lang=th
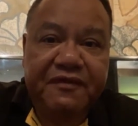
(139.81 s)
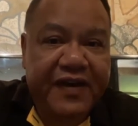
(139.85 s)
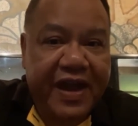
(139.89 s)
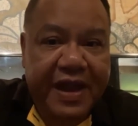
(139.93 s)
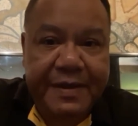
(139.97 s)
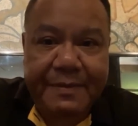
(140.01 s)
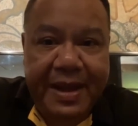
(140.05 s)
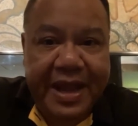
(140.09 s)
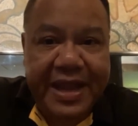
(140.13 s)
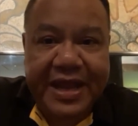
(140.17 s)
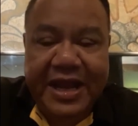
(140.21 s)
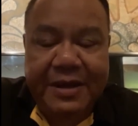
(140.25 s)
ไฟ
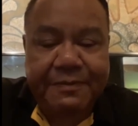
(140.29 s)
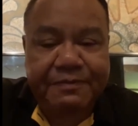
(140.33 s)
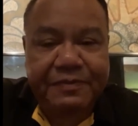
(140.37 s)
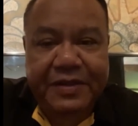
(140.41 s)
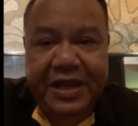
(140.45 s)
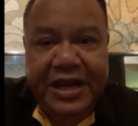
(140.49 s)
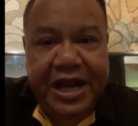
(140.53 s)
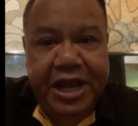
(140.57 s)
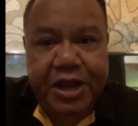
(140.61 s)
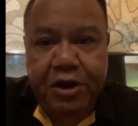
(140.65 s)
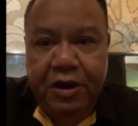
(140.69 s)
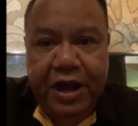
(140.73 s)
ไหม้ครับ
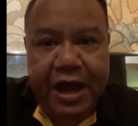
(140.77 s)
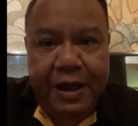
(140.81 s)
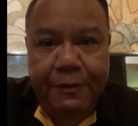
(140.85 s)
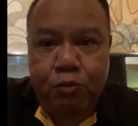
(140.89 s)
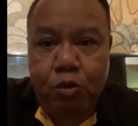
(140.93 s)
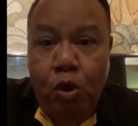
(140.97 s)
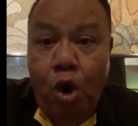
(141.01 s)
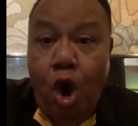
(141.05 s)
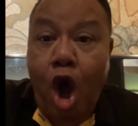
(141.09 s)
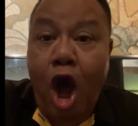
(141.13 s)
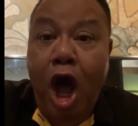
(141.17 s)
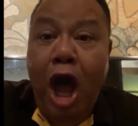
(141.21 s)
ท่านนายกครั
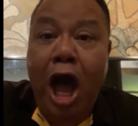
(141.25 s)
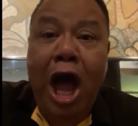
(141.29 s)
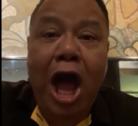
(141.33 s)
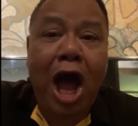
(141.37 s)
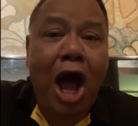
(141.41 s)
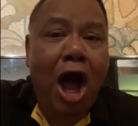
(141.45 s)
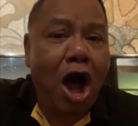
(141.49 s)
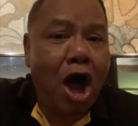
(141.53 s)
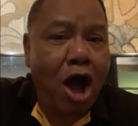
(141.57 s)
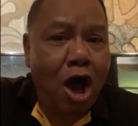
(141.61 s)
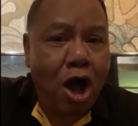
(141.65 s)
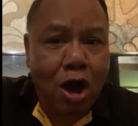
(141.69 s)
บว้า
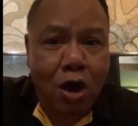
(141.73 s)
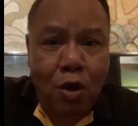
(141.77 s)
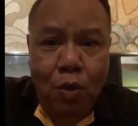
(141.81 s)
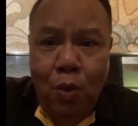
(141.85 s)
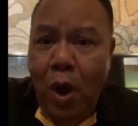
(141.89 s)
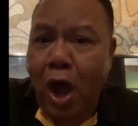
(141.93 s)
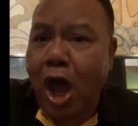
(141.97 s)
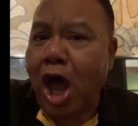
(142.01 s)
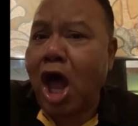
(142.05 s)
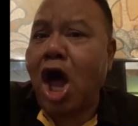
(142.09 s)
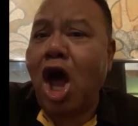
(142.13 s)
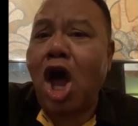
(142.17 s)
ว
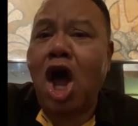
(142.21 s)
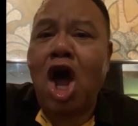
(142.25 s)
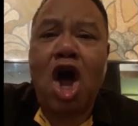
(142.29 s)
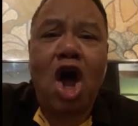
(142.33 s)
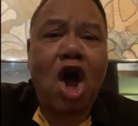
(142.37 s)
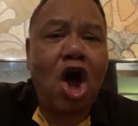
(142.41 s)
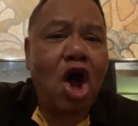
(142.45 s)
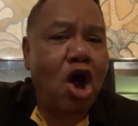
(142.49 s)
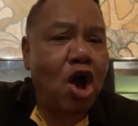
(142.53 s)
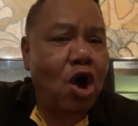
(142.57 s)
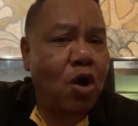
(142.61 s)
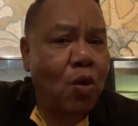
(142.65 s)
ว้า
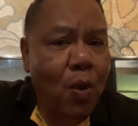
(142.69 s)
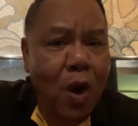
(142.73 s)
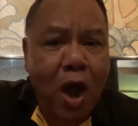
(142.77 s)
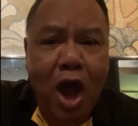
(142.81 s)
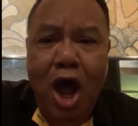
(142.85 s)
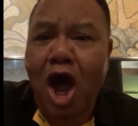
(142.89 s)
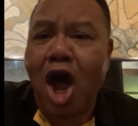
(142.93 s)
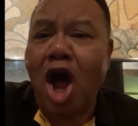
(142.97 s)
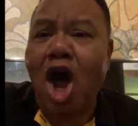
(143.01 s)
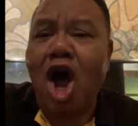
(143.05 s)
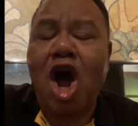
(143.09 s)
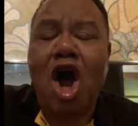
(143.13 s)
ว
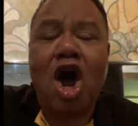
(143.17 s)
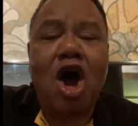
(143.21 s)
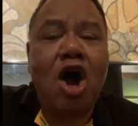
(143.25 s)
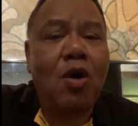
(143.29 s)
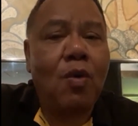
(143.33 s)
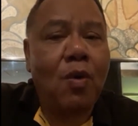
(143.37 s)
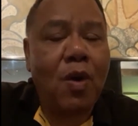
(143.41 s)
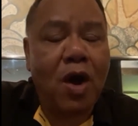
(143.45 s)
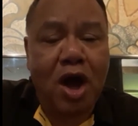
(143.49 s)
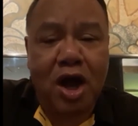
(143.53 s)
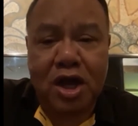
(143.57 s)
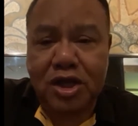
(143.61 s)
ว้าว
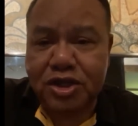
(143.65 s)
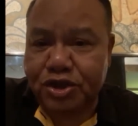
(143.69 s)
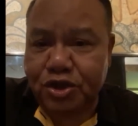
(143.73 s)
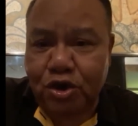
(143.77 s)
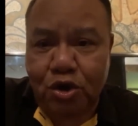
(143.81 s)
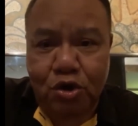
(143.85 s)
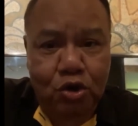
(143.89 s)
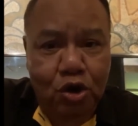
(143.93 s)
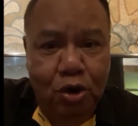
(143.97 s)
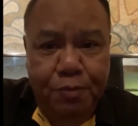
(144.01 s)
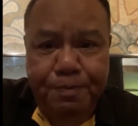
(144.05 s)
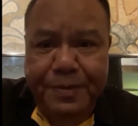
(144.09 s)
ว้าว
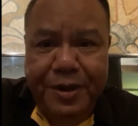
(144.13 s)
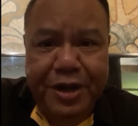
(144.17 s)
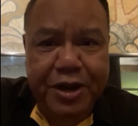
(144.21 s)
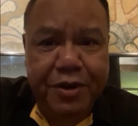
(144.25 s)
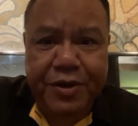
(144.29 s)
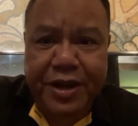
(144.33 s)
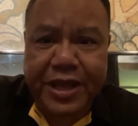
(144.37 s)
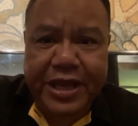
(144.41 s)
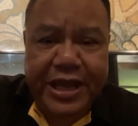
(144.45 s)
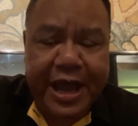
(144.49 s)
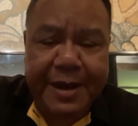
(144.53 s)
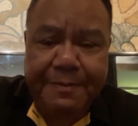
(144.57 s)
ส่งรถไป
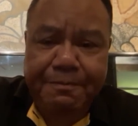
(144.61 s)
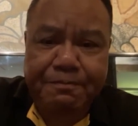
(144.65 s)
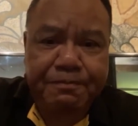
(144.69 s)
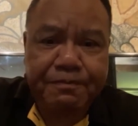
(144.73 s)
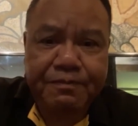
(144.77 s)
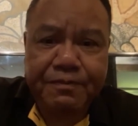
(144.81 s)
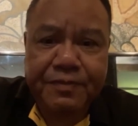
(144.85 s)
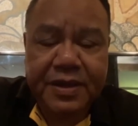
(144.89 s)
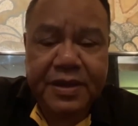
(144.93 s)
เดี๋ยวนี้ครับ